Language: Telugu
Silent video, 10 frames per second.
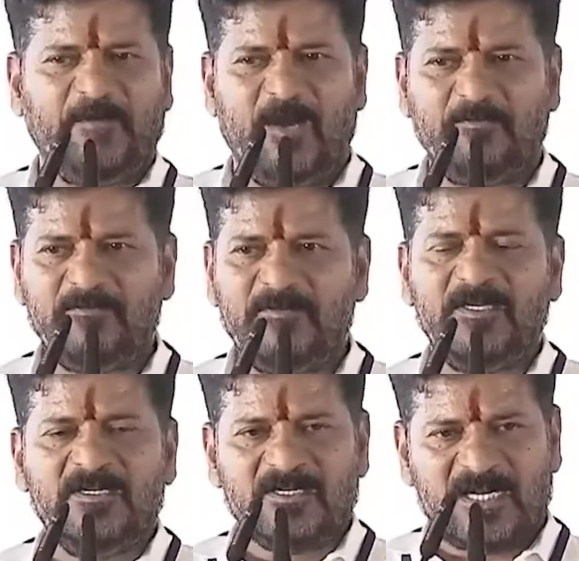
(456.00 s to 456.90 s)
చెప్పినాం
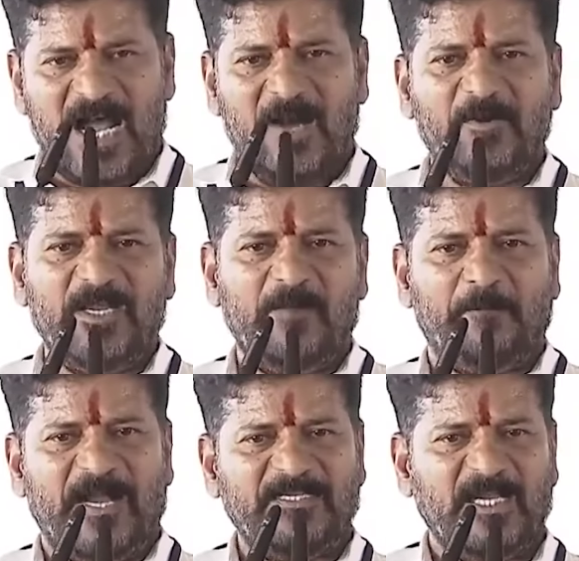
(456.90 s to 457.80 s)
రాబోయే
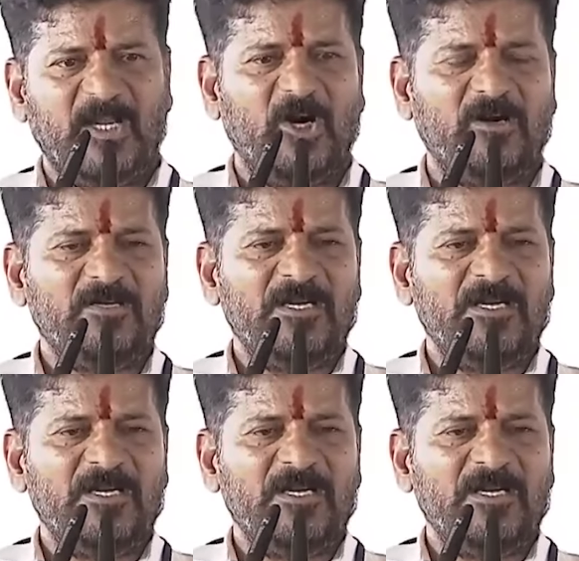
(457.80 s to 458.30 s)
పంటలో